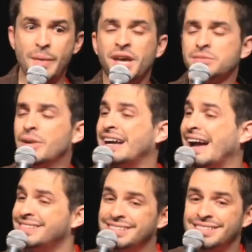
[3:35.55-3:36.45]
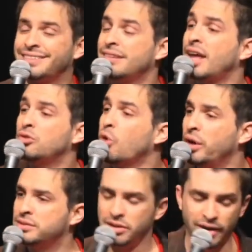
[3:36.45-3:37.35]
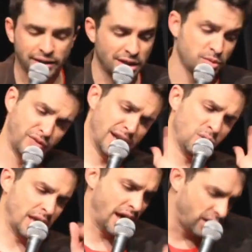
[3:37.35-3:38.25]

acho que é a mesma casa desde 72. Ele vai dando, você fala, não